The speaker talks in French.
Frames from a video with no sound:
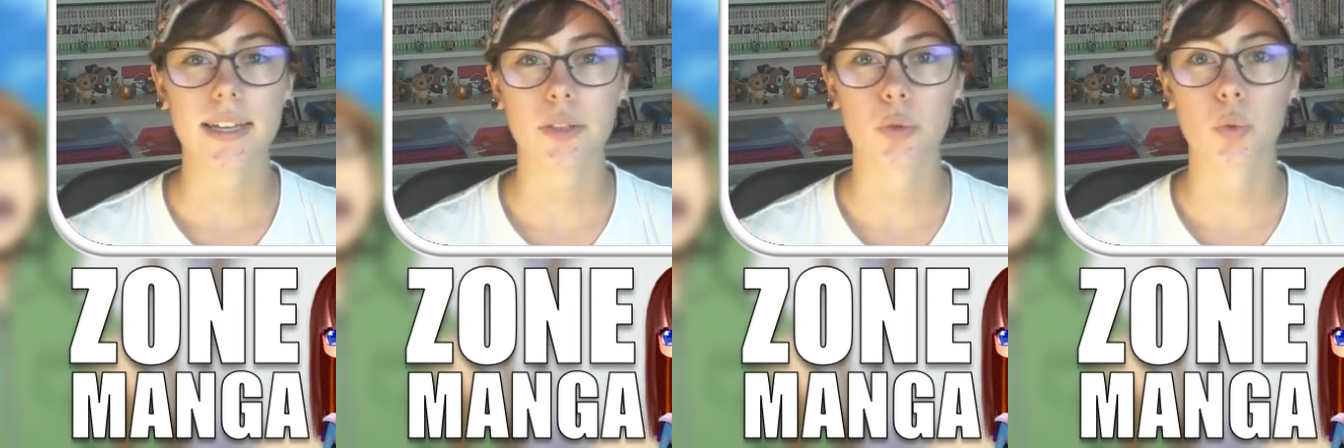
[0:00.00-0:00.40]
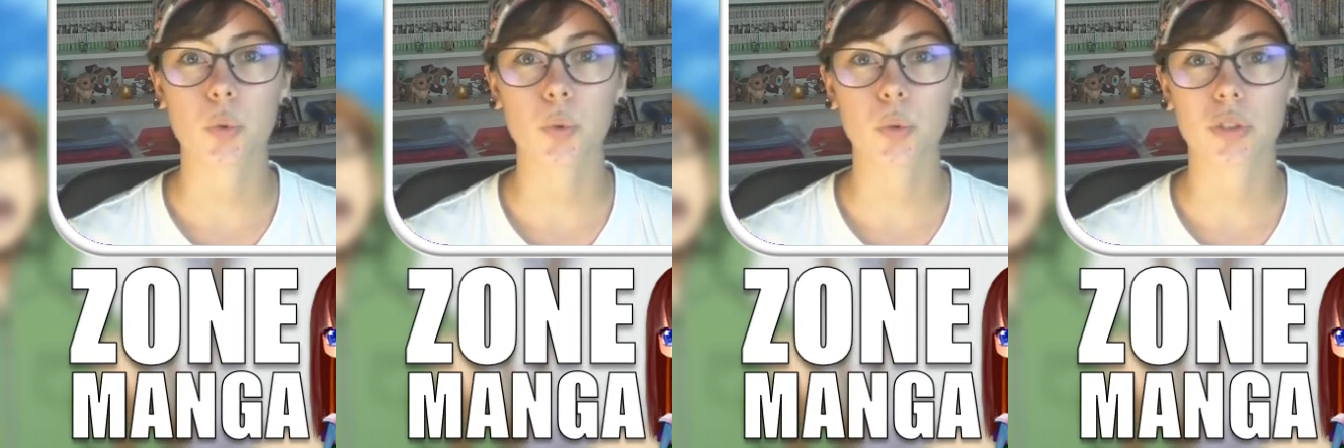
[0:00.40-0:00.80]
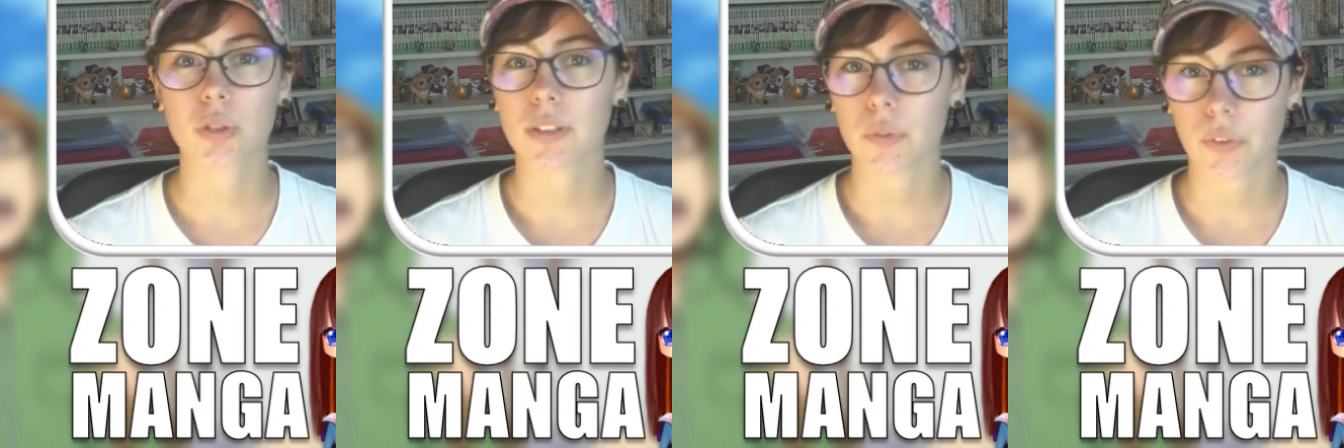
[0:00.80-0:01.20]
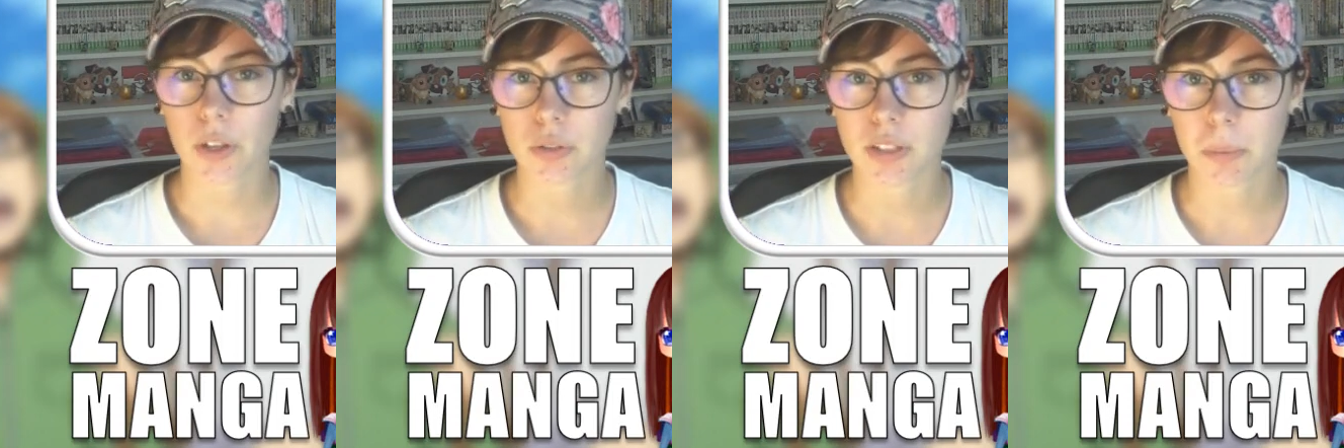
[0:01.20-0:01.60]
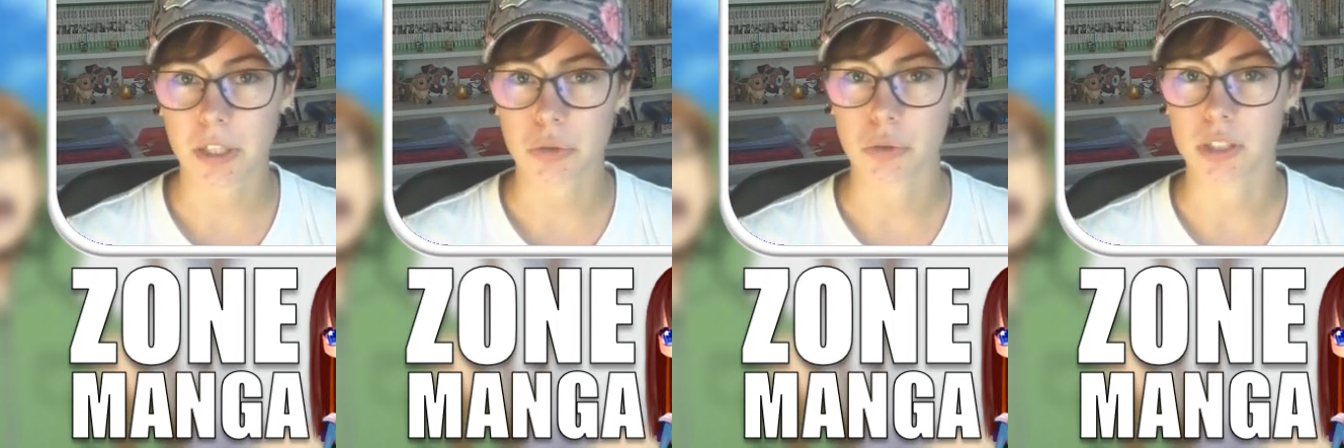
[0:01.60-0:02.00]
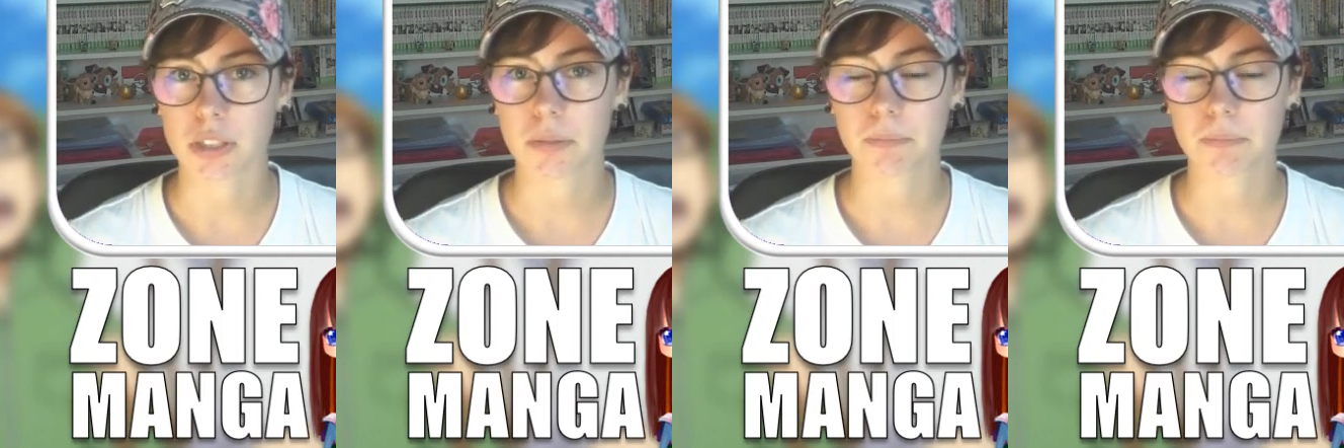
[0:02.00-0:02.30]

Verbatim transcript: et du coup se défaire de ses préjugés.